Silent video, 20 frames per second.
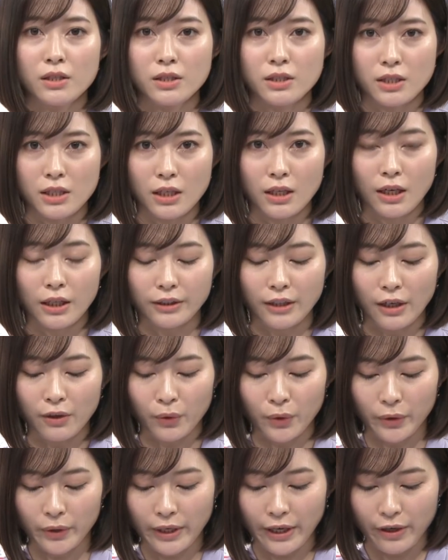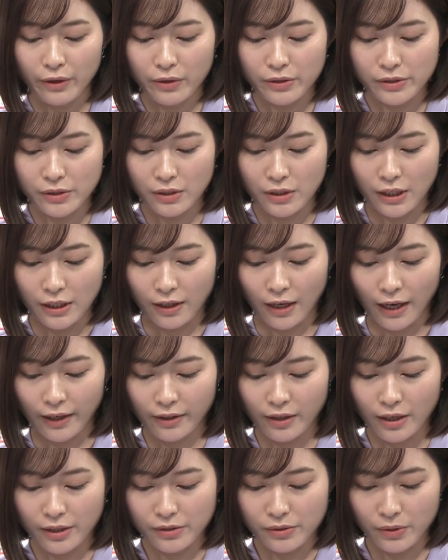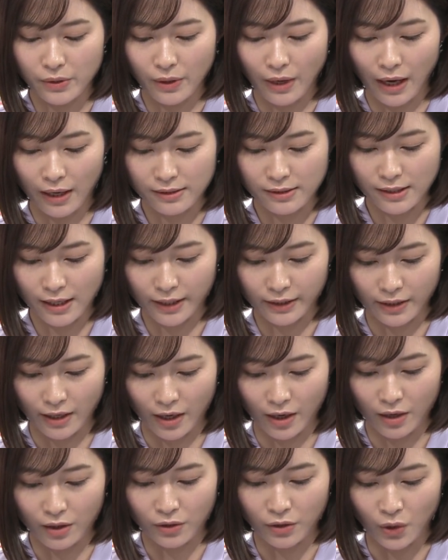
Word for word: 新型コロナウイルスに関連する犯罪で